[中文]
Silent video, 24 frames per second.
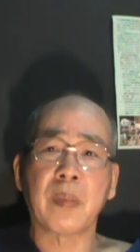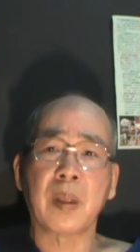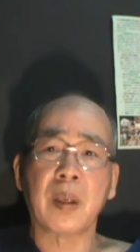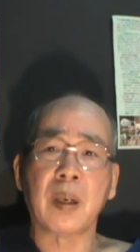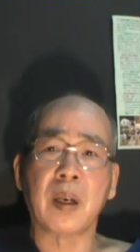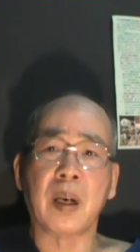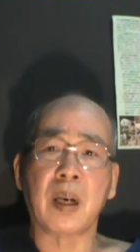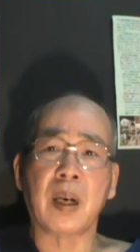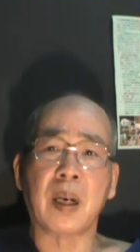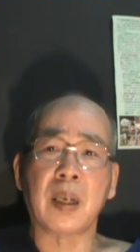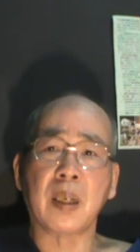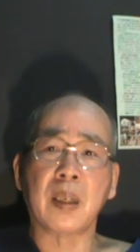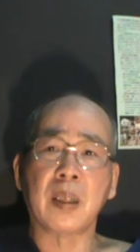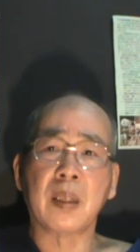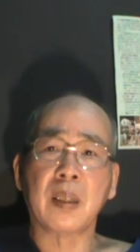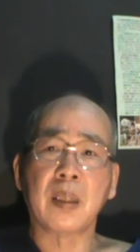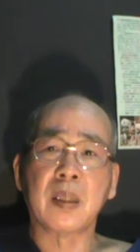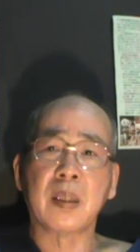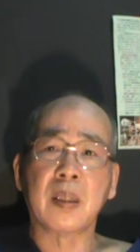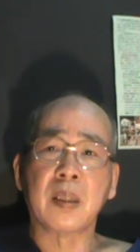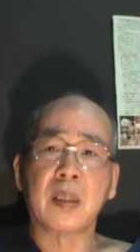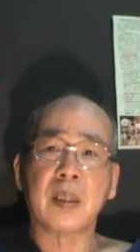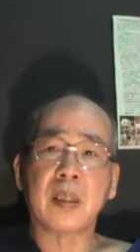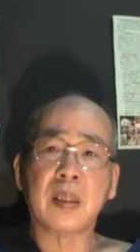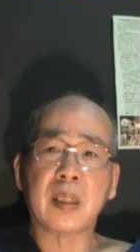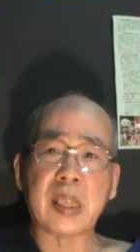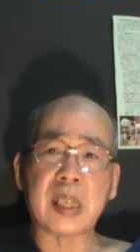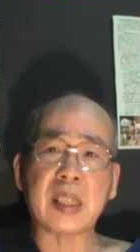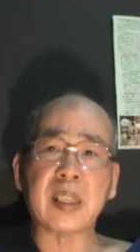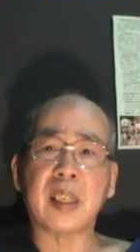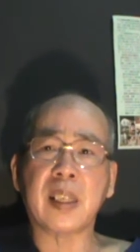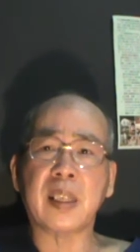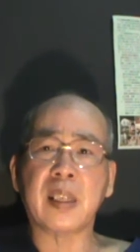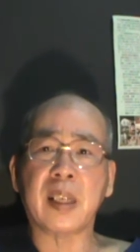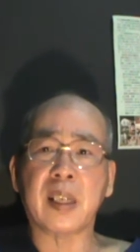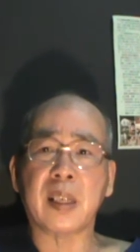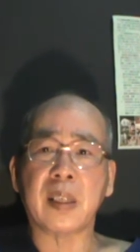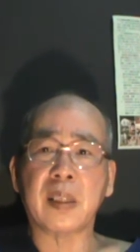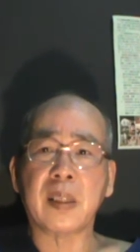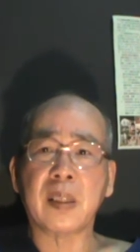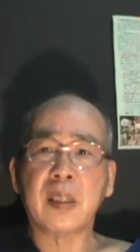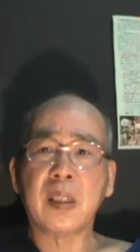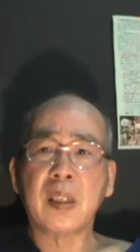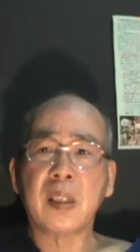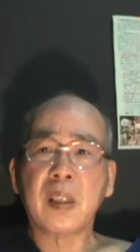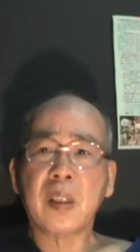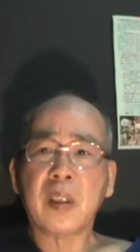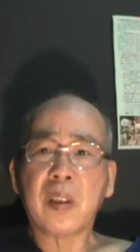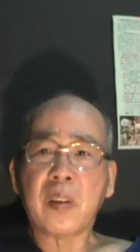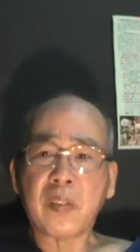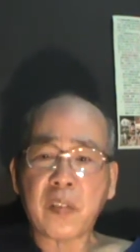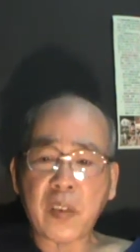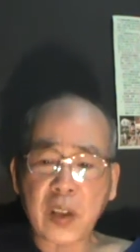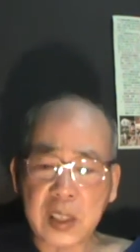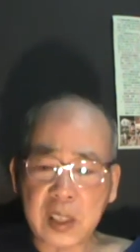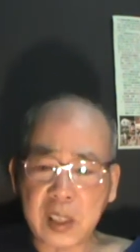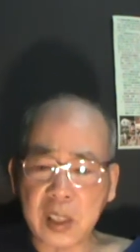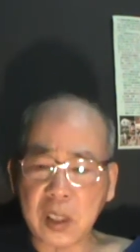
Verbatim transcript: 啊，等等等，凡